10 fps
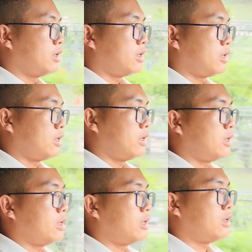
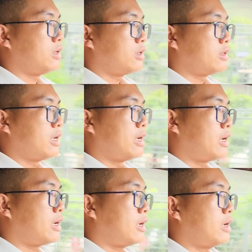à,
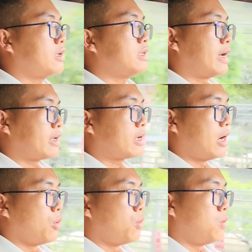đã nhảy
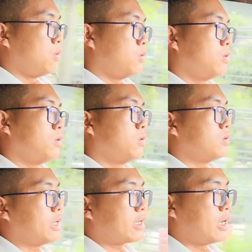cầu
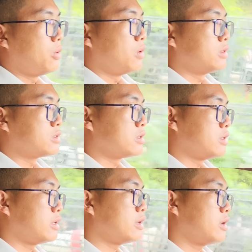nhảy cầu ở
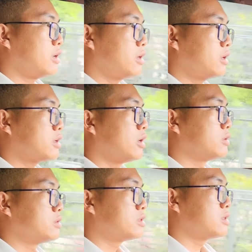dưới ờ,
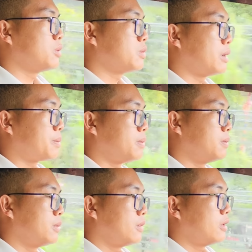con sông đập
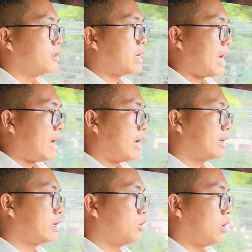Na
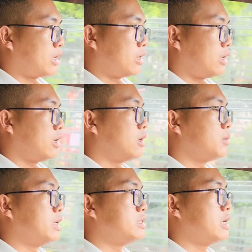cái đoạn ờ,
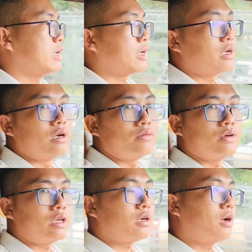bên trên này gần
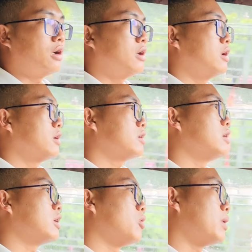với ờ,
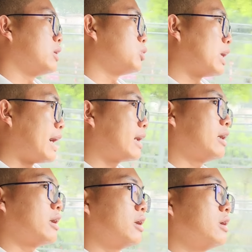cửa khẩu Ma Lù Thàng á